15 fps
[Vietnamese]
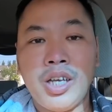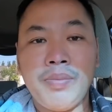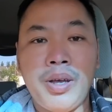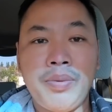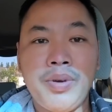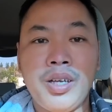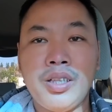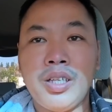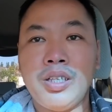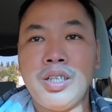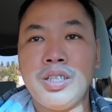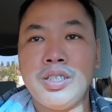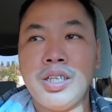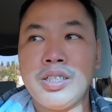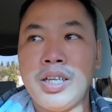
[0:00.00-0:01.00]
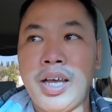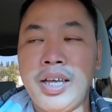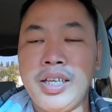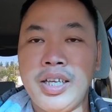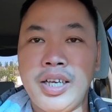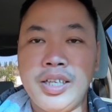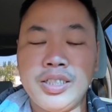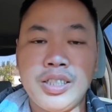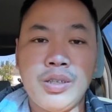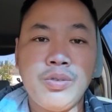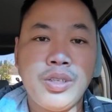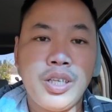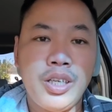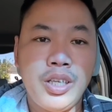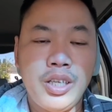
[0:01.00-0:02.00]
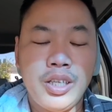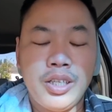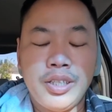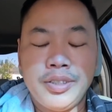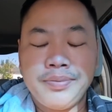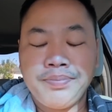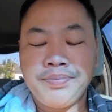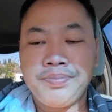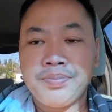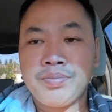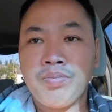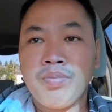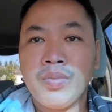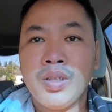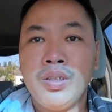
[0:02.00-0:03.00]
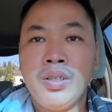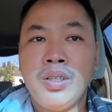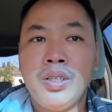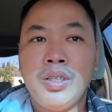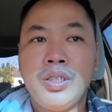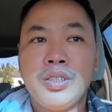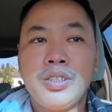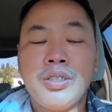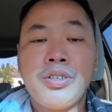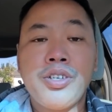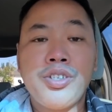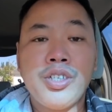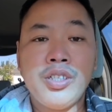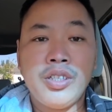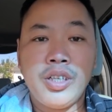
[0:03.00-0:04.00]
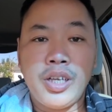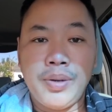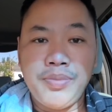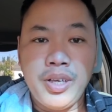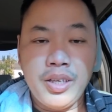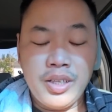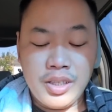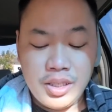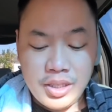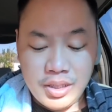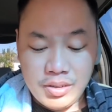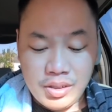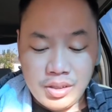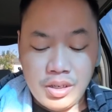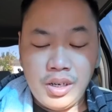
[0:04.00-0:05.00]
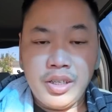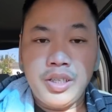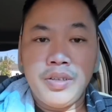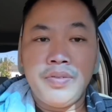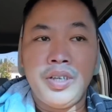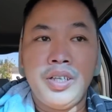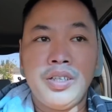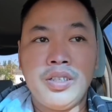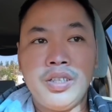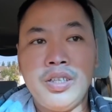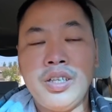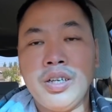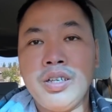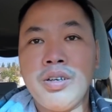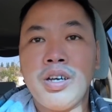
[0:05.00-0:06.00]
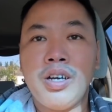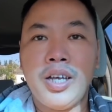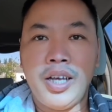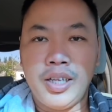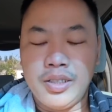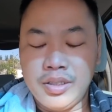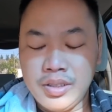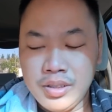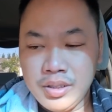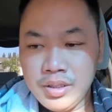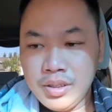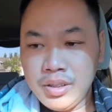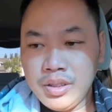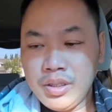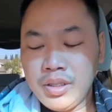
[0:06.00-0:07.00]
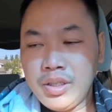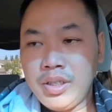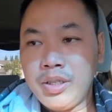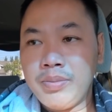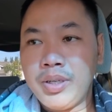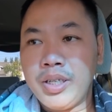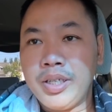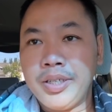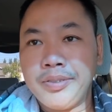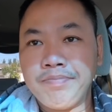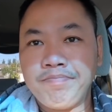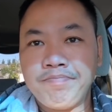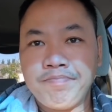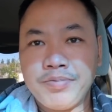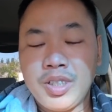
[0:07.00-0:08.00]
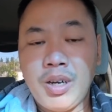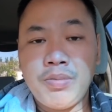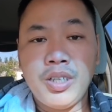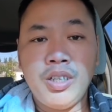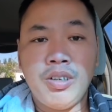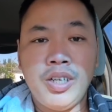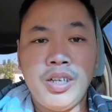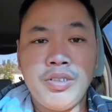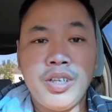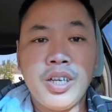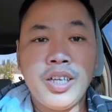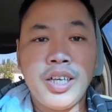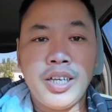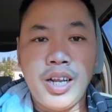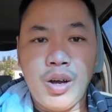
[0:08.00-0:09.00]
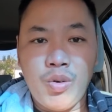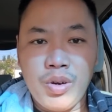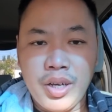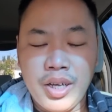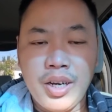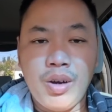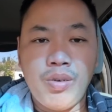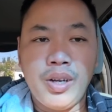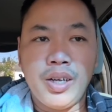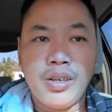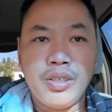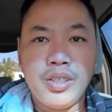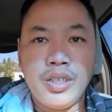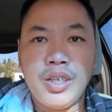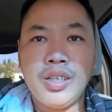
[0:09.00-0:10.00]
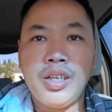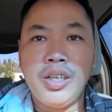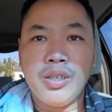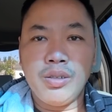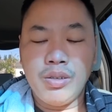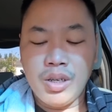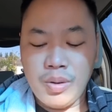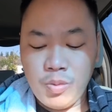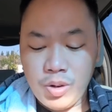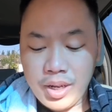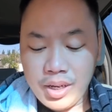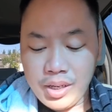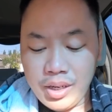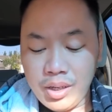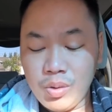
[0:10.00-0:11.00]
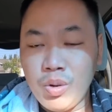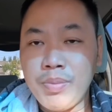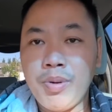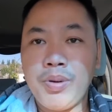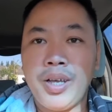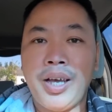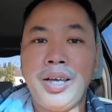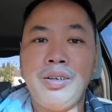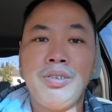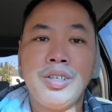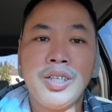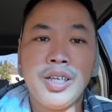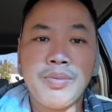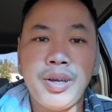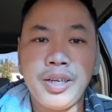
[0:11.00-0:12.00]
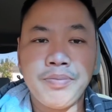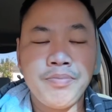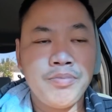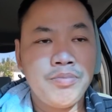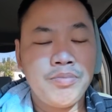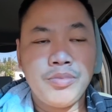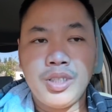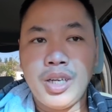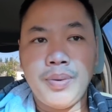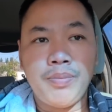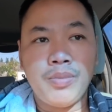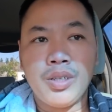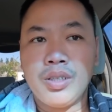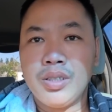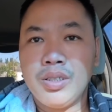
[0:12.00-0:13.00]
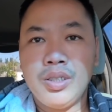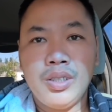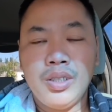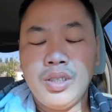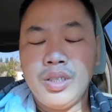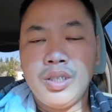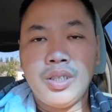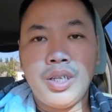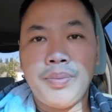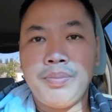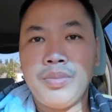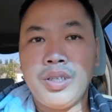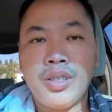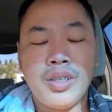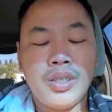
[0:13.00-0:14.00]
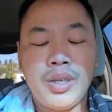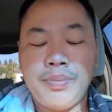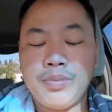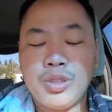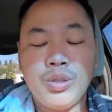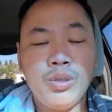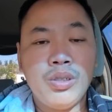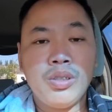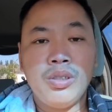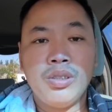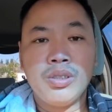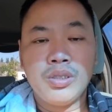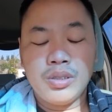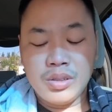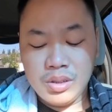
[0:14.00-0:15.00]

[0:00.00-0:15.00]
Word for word: các bạn biết cái tình hình hai ngày sau khi uh, sau khi chích thì cảm giác như thế nào thì nó là như vậy nó vẫn còn hành nhưng mà không đến nỗi nào như cái ngày đầu ngày đầu là coi như là liệt luôn hôm qua là liệt nguyên một ngày luôn đó các bạn nằm nằm nằm suốt luôn